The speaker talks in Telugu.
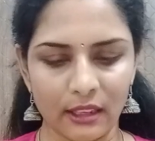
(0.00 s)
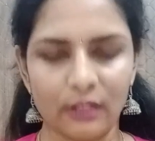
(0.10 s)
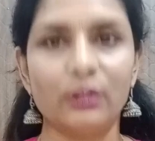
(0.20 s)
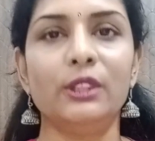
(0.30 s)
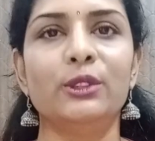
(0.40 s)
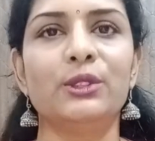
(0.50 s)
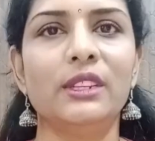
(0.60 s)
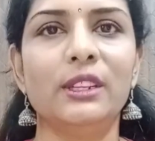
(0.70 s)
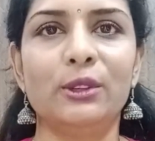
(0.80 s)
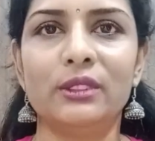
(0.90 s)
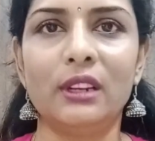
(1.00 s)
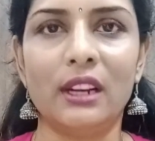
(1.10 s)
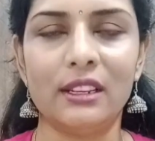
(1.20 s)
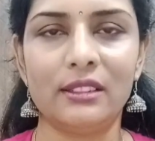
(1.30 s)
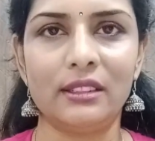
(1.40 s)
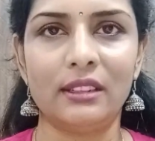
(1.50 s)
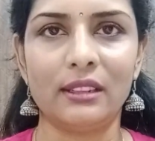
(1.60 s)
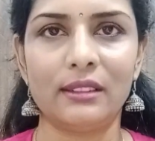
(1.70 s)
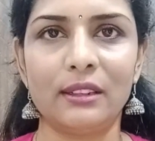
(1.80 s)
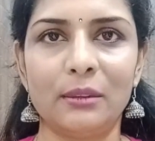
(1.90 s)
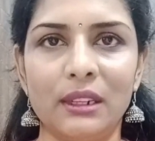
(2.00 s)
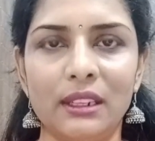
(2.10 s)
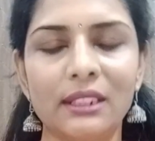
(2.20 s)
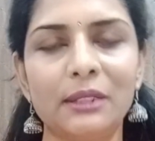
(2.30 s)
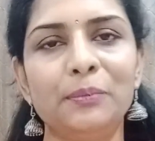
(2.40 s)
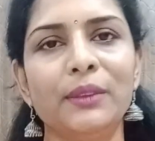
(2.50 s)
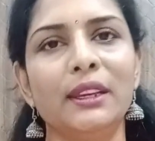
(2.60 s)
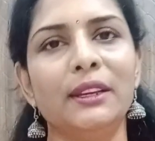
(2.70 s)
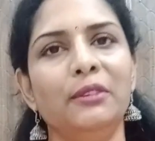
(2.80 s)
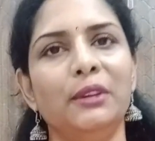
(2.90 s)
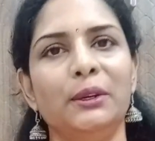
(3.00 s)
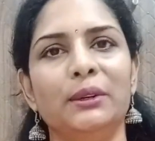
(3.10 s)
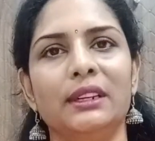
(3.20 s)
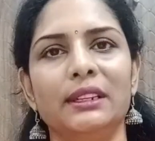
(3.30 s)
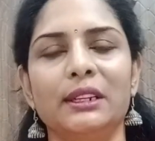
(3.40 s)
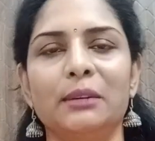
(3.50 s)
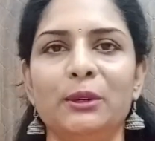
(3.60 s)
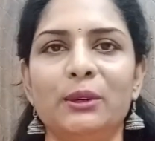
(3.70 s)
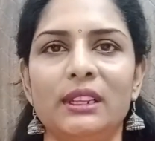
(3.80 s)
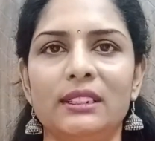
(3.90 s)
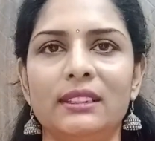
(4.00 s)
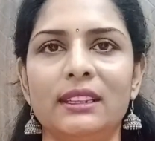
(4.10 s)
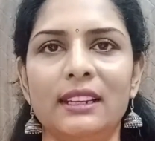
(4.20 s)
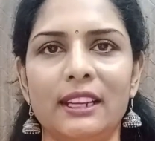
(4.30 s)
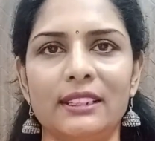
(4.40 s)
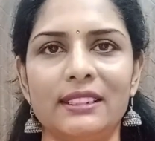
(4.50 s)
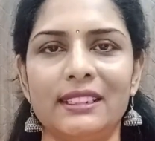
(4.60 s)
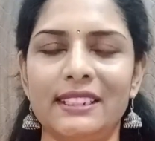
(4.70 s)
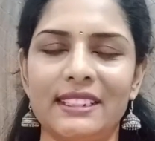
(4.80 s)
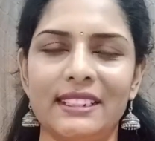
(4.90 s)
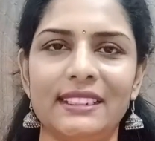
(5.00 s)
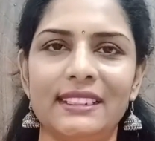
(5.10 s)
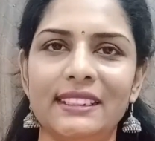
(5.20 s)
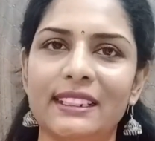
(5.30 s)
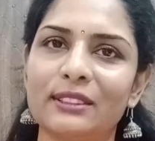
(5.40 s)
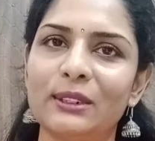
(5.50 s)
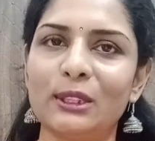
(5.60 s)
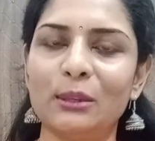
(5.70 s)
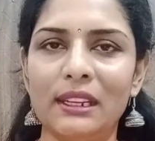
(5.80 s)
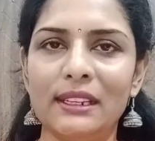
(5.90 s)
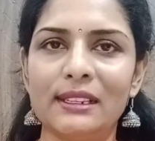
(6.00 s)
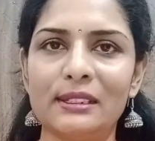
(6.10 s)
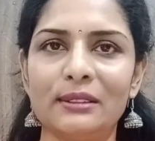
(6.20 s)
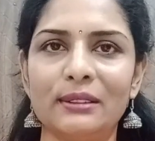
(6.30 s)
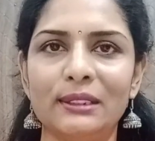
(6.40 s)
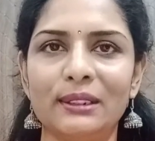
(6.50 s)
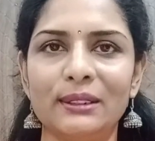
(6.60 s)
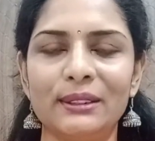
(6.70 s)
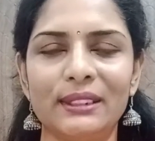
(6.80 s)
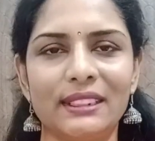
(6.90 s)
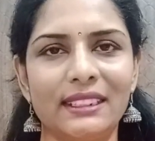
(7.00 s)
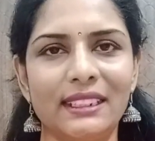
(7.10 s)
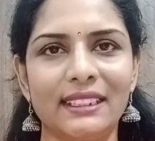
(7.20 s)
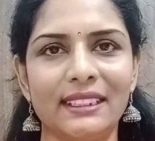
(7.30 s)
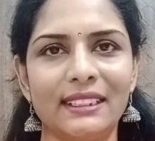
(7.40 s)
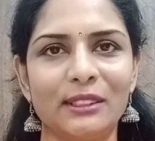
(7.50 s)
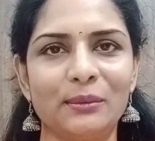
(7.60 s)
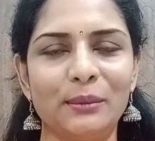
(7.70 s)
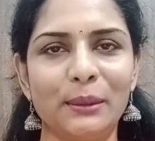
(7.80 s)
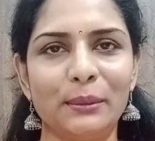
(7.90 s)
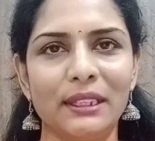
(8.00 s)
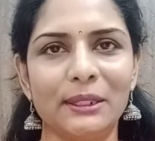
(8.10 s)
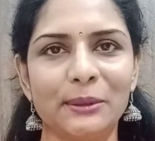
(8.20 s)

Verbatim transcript: సో ఇది వచ్చి ఈరోజు లాస్ట్ డ్రెస్ అనమాట ఈ వీడియో కనుక మీకు నచ్చితే లైక్ చేయండి షేర్ చేయండి నెక్స్ట్ వీడితో మళ్ళీ కలిసినంతవరకు టేక్ కేర్ బాయ్